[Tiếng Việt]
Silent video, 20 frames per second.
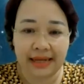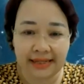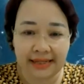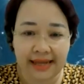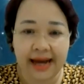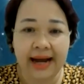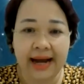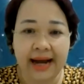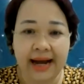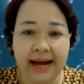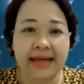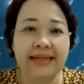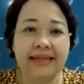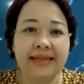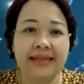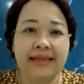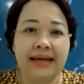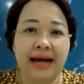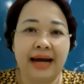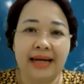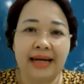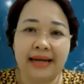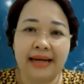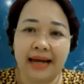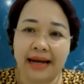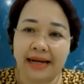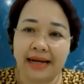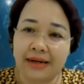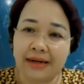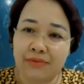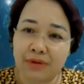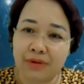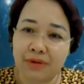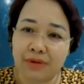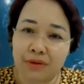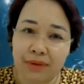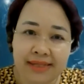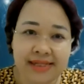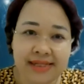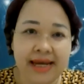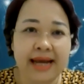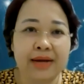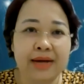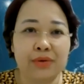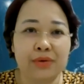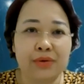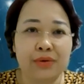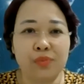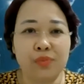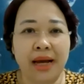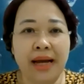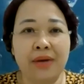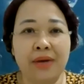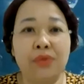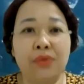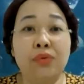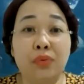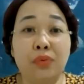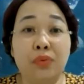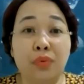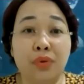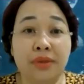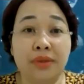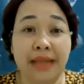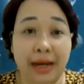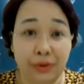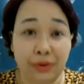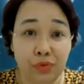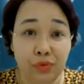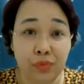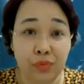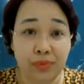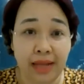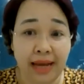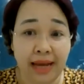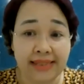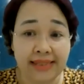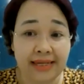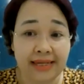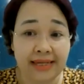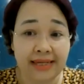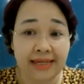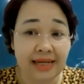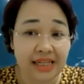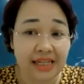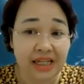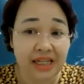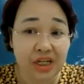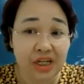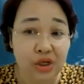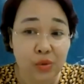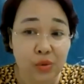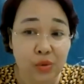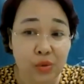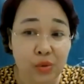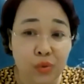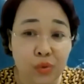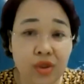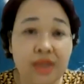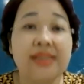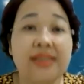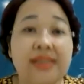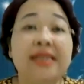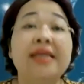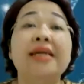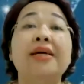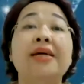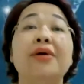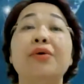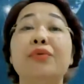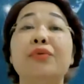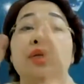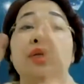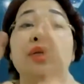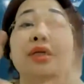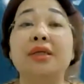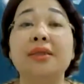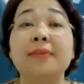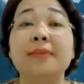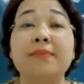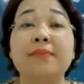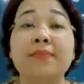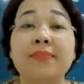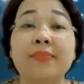thầy Thái hay là cộng đồng SE của chúng ta luôn luôn tạo cho chúng ta rất là nhiều nhiều những